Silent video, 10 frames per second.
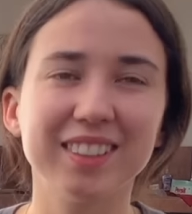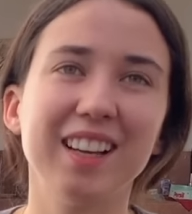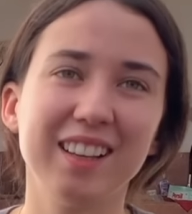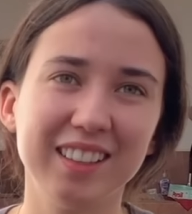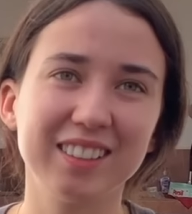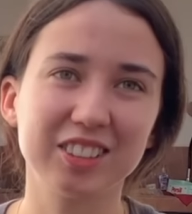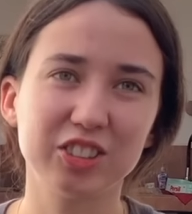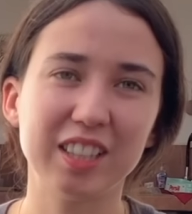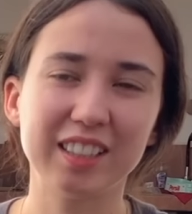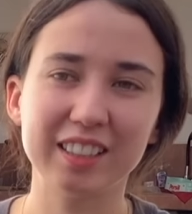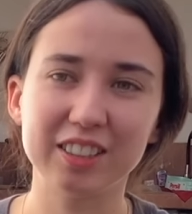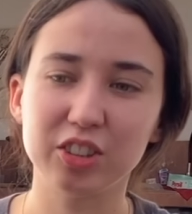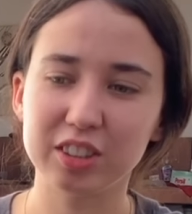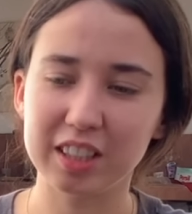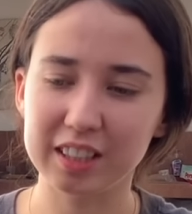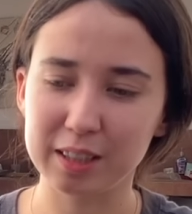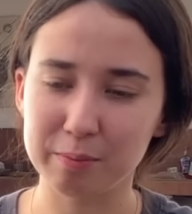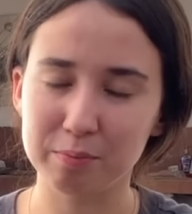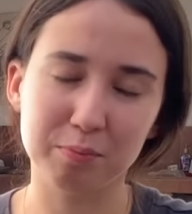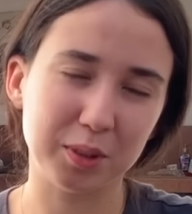Ajá, o sea que no sea de que
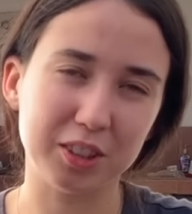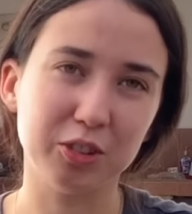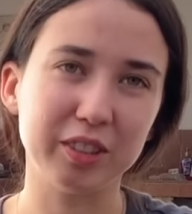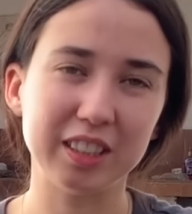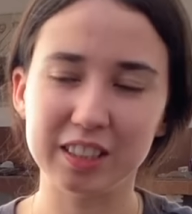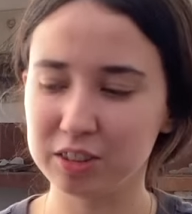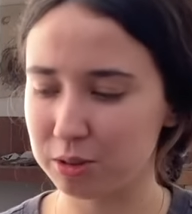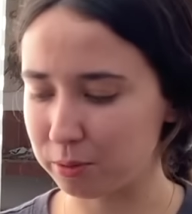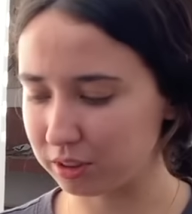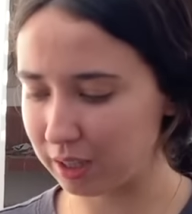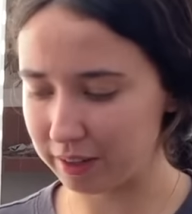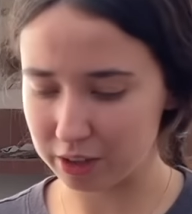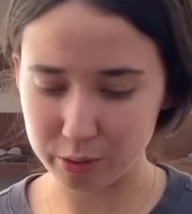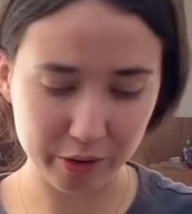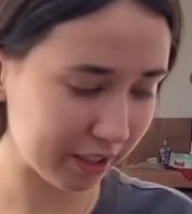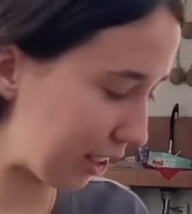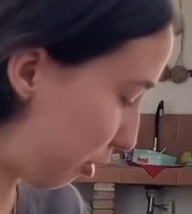pues no esté insoportable. O ahorita a